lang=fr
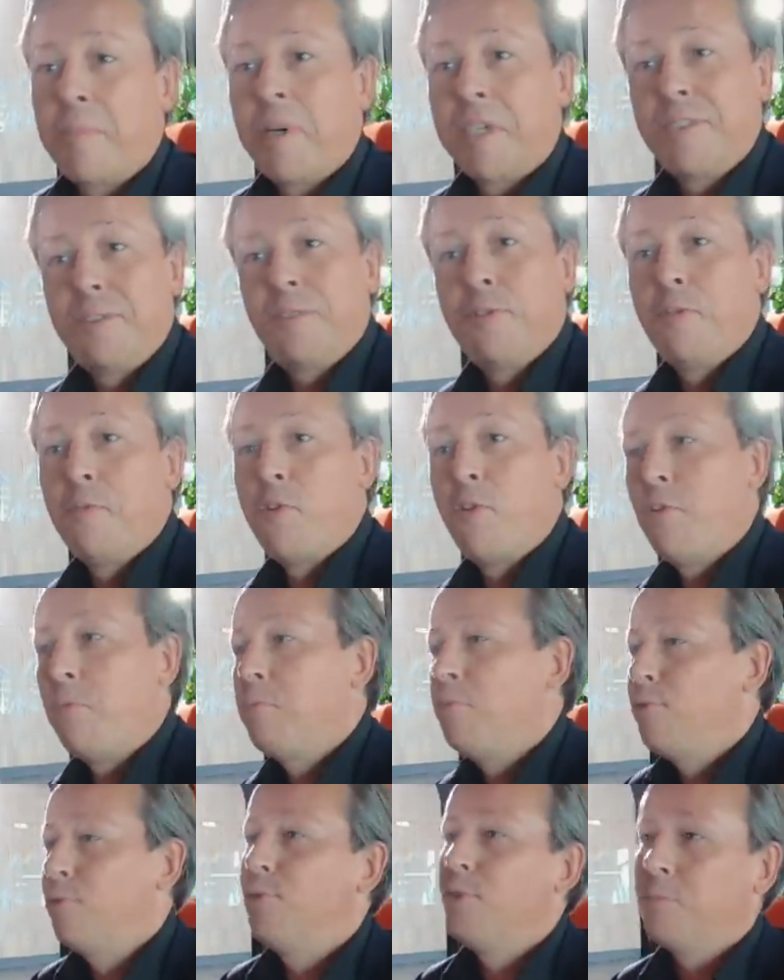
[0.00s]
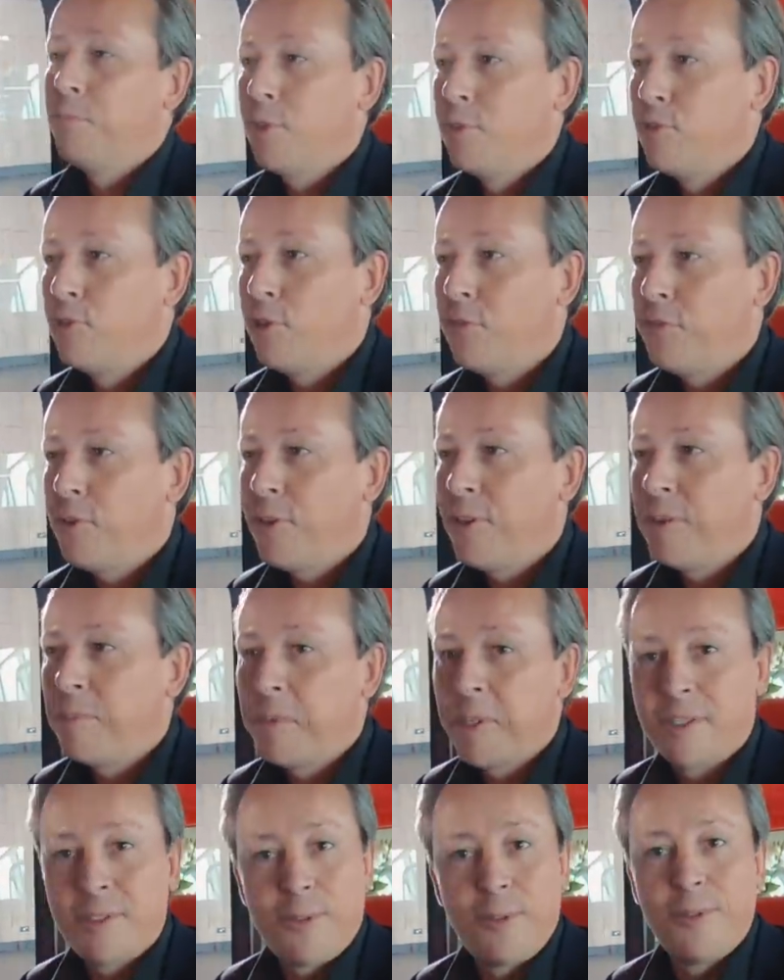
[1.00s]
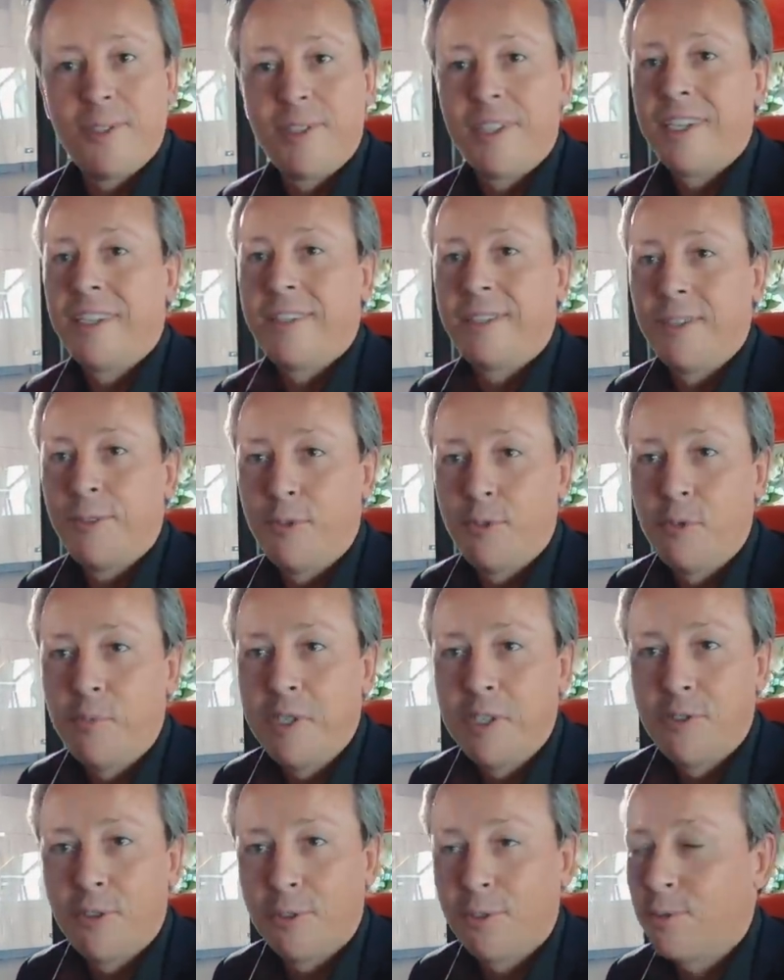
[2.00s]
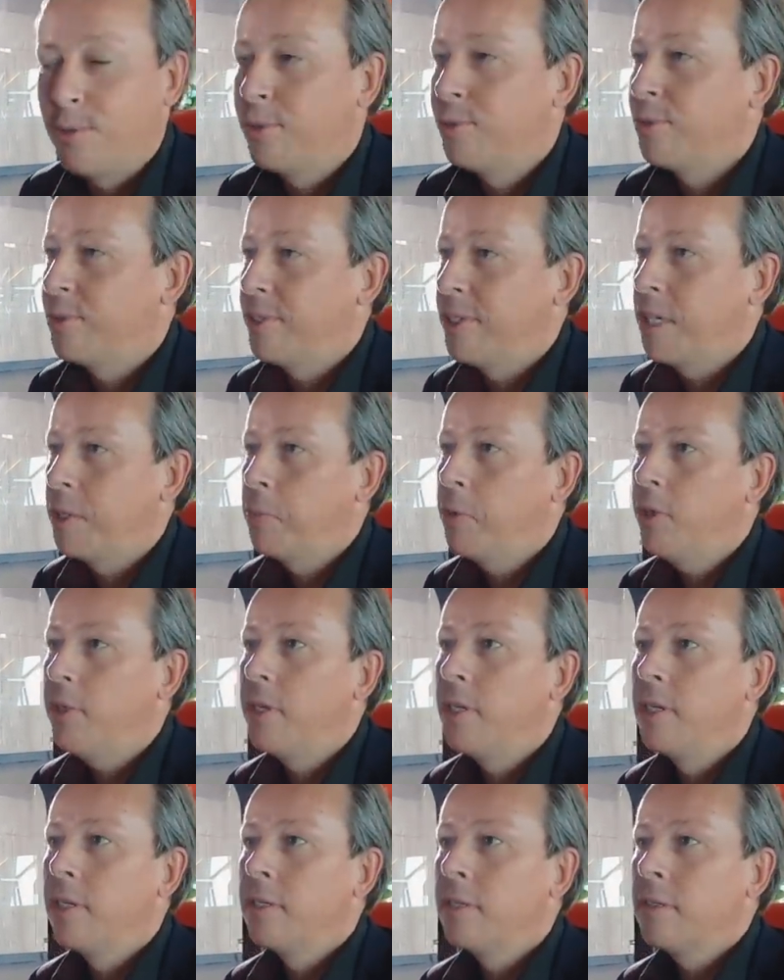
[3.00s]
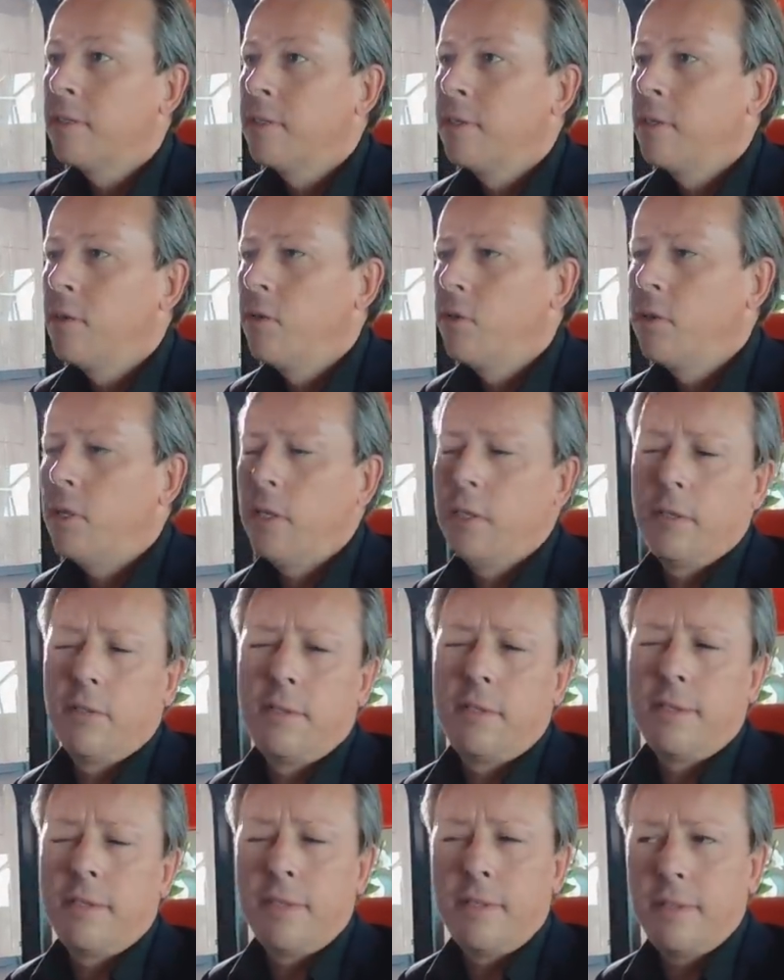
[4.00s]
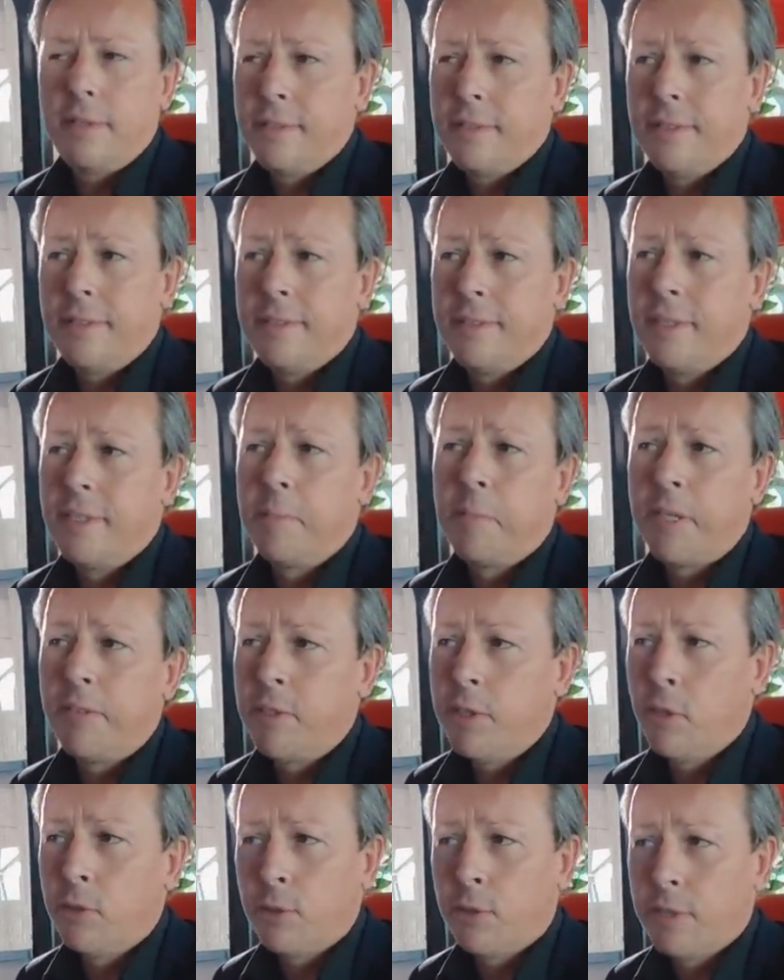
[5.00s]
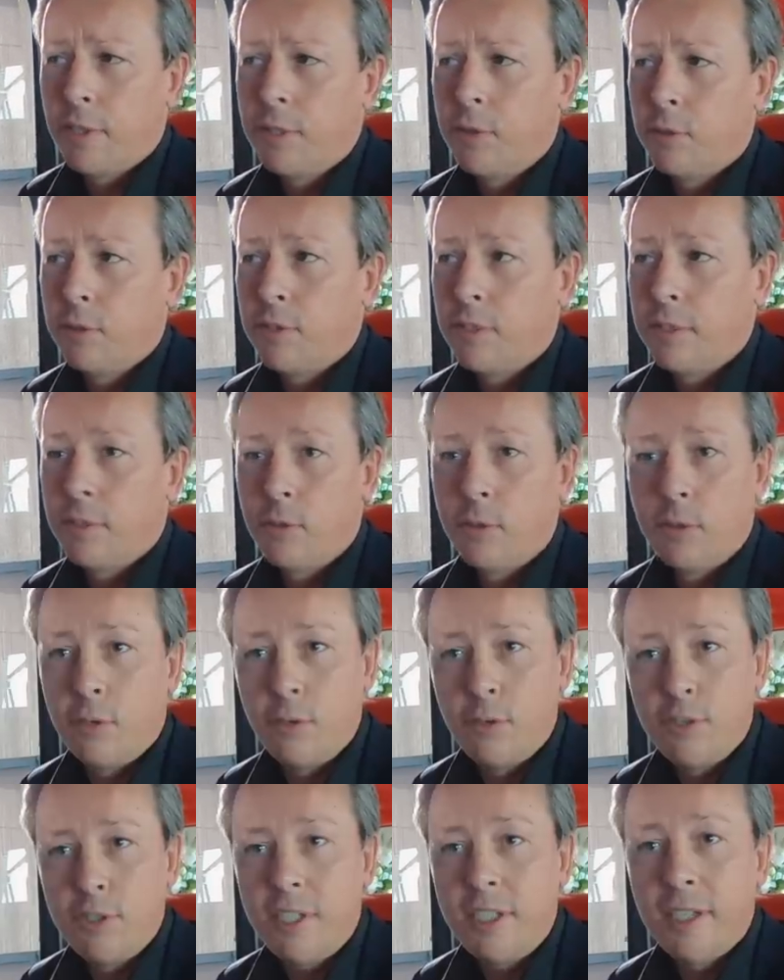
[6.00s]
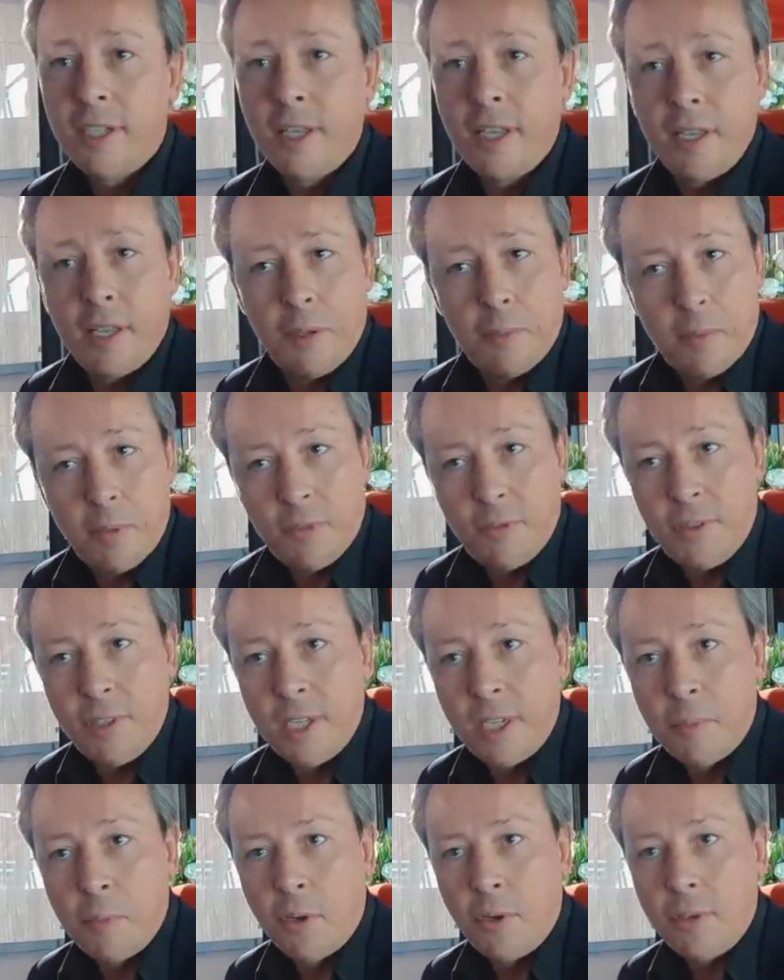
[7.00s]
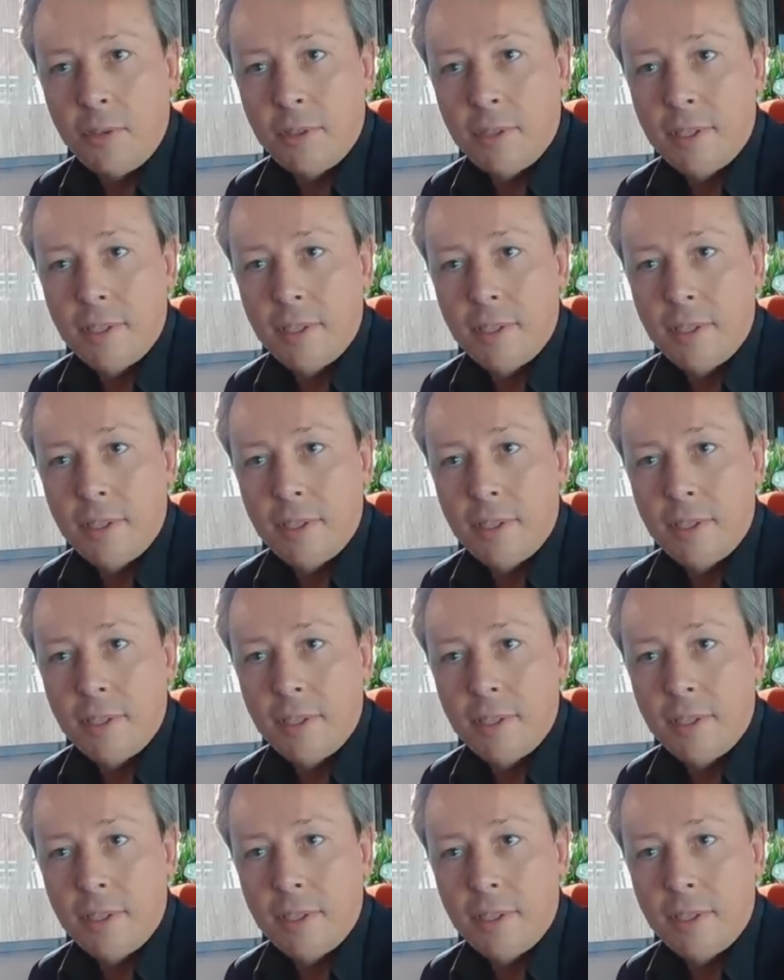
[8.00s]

à partir du moment où on pousse sur le mode shuffle parce qu'on a 2000 chansons sur l'iPod, ok, c'était pas évident de rentrer dans cette mm. euh, logique. Mais finalement,